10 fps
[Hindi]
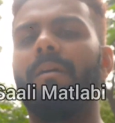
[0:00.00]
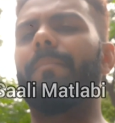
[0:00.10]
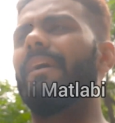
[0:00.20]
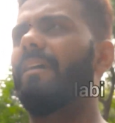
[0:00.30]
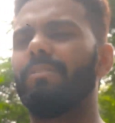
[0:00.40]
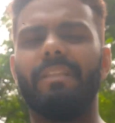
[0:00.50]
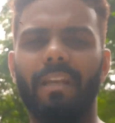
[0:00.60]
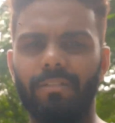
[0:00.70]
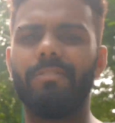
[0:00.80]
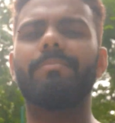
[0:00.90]
मेरे कुछ
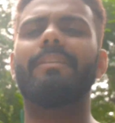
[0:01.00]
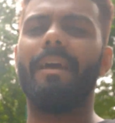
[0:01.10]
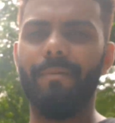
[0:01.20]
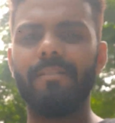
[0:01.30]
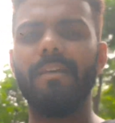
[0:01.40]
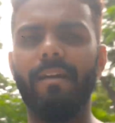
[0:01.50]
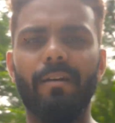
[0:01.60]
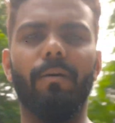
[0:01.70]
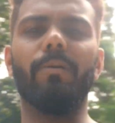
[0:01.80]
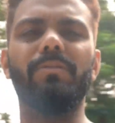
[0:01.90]
तेरह सौ सब्सक्राइबर्स है
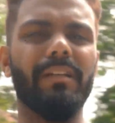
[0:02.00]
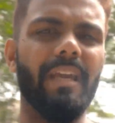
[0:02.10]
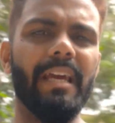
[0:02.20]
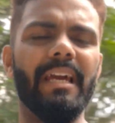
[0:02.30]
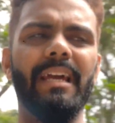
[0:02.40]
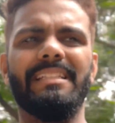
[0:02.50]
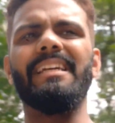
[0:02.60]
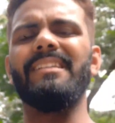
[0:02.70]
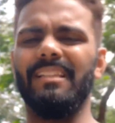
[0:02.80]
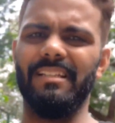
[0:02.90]
और उनके
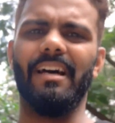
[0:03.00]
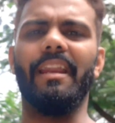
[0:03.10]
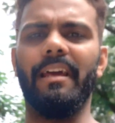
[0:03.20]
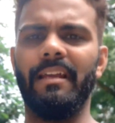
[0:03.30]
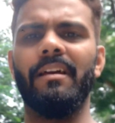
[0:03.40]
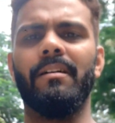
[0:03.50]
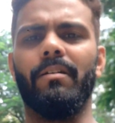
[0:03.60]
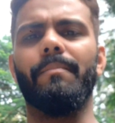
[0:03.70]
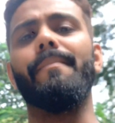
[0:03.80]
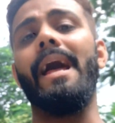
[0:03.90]
छः सात हज़ार हैं
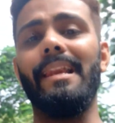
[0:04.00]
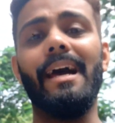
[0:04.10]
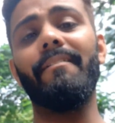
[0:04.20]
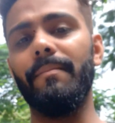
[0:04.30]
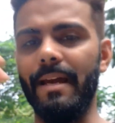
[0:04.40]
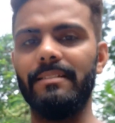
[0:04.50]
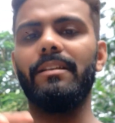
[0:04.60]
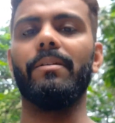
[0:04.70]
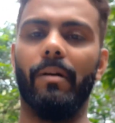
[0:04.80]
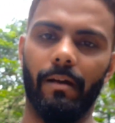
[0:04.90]
मै, लेवल मैच
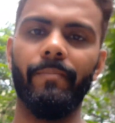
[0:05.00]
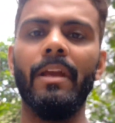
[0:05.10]
नहीं होगा